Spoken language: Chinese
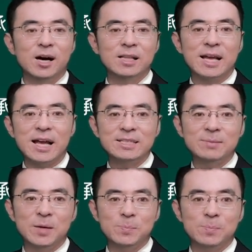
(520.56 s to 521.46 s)
好，来看
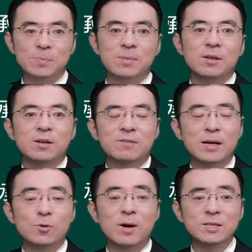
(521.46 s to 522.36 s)
下面。
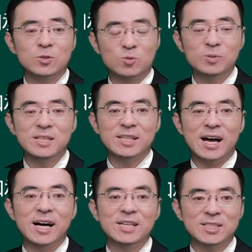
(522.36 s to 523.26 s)
法律关系主体
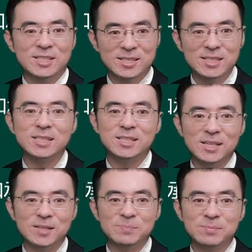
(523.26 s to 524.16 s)
的资
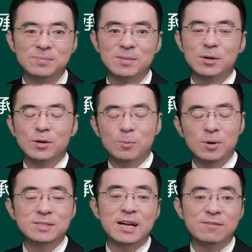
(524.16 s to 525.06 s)
格，
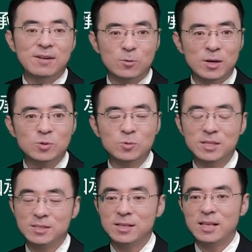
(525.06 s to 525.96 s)
我们在法律关系主
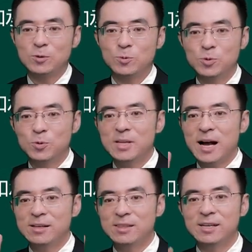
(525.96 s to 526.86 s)
体资格当中有
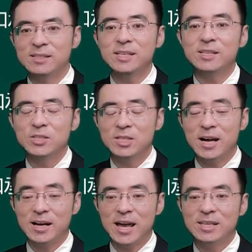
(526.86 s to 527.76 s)
两个能力，这
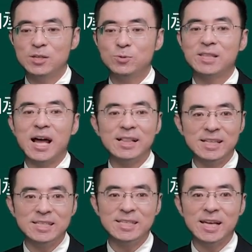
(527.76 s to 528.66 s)
两个概念需要大
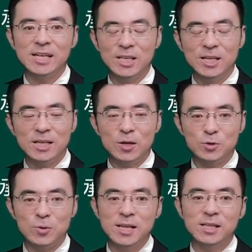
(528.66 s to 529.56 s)
家理解。一个叫
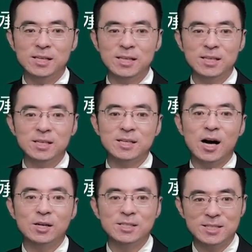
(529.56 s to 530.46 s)
权利能力，一个
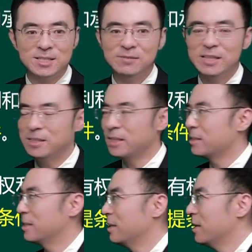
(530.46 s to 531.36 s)
叫行为能
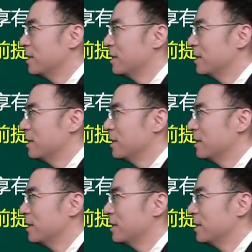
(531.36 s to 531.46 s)
力。